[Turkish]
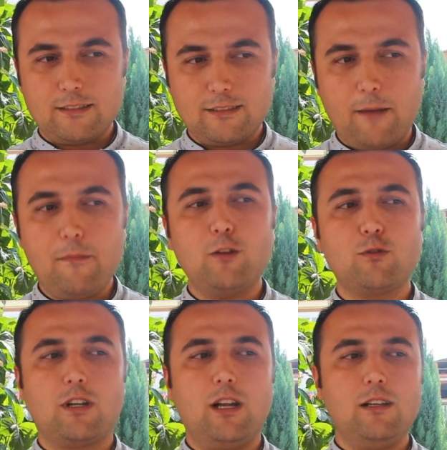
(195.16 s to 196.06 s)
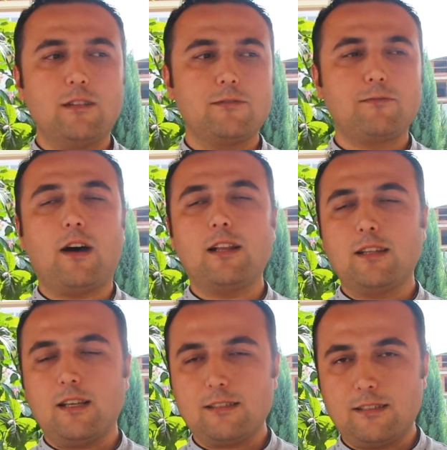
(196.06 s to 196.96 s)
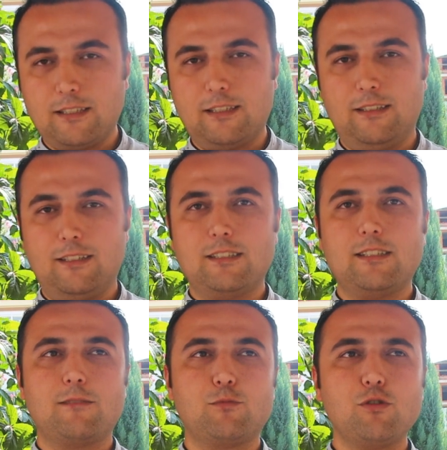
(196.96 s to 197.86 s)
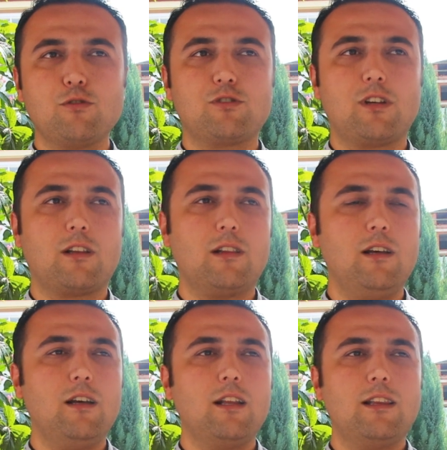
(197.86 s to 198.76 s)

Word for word: temel olarak fantastik işlemiş olsak da